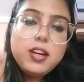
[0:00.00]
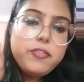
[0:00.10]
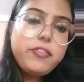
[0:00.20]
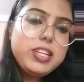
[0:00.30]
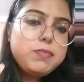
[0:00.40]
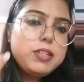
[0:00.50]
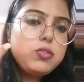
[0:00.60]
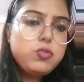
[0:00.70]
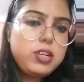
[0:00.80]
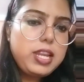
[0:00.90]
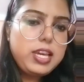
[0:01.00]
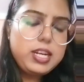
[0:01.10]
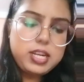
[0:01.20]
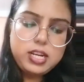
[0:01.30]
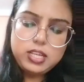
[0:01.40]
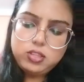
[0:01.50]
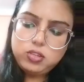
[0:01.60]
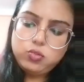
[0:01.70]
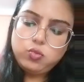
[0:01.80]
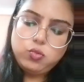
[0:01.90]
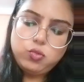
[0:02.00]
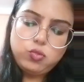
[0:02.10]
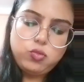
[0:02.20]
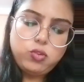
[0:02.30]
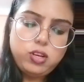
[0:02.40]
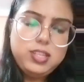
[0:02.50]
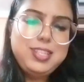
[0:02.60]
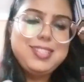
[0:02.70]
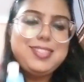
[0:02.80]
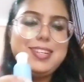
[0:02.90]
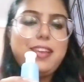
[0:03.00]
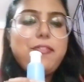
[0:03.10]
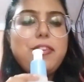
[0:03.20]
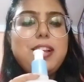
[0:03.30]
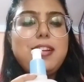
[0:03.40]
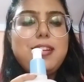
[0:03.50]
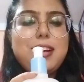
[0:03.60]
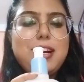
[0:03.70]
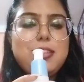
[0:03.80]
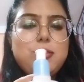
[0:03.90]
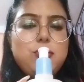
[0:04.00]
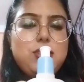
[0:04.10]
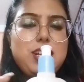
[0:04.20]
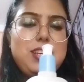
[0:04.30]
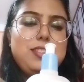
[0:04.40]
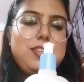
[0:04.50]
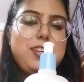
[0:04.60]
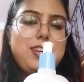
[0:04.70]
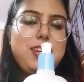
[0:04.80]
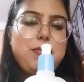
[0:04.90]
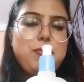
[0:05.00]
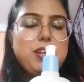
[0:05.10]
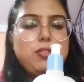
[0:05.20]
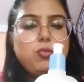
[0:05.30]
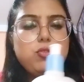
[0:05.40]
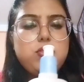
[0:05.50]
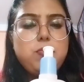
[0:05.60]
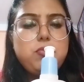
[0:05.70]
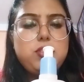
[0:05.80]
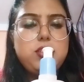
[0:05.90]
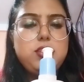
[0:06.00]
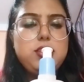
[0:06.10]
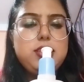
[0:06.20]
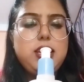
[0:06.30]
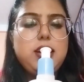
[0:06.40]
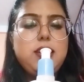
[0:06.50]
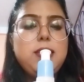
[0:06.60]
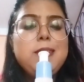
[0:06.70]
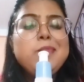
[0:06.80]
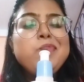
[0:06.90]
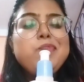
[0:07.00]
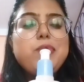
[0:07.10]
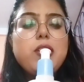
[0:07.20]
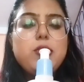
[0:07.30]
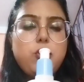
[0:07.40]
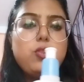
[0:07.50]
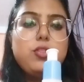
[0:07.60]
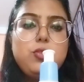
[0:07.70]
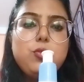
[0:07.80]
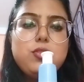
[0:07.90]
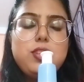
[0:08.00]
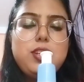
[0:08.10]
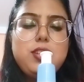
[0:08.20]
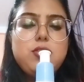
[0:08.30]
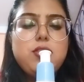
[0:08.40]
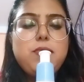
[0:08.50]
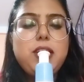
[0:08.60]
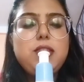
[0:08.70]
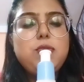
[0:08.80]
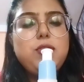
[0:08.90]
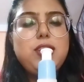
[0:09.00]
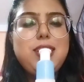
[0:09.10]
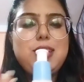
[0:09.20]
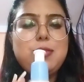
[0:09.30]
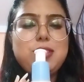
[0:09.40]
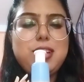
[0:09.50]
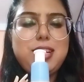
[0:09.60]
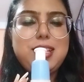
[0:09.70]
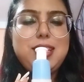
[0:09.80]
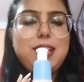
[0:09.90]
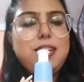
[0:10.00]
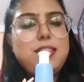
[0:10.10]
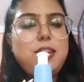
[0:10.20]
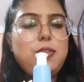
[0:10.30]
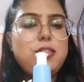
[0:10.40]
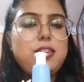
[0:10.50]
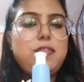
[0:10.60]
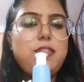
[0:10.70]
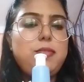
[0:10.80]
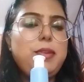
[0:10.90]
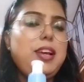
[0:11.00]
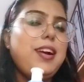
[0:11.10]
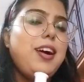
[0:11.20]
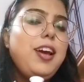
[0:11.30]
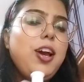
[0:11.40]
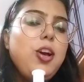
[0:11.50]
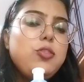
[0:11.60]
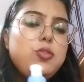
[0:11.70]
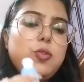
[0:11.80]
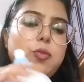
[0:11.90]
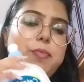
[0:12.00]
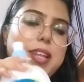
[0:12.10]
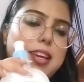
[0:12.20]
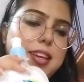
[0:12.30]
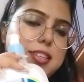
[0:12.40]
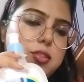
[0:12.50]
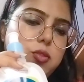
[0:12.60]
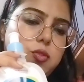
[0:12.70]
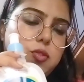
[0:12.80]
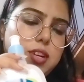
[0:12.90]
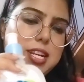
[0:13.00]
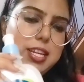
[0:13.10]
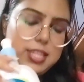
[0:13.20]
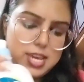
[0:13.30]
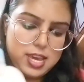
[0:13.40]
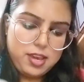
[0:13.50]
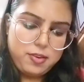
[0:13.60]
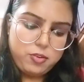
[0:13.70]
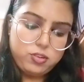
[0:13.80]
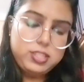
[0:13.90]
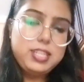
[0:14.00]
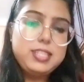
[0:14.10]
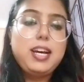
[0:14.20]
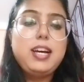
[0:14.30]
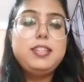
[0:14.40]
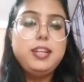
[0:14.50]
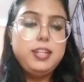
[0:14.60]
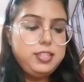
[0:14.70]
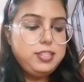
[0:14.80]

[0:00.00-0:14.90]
फेस पे सूट नहीं कर रहा था तो ये सेटाफिल का जो क्लेंजर है ये मेरा दोस्त ने सजेस्ट किया डॉक्टर दोस्त ने कि चल भाई तू ये यूज़ करके दे तेरे को अच्छा फल मिलेगा सो so, मैंने इसको ख़रीदा है और इसके साथ जो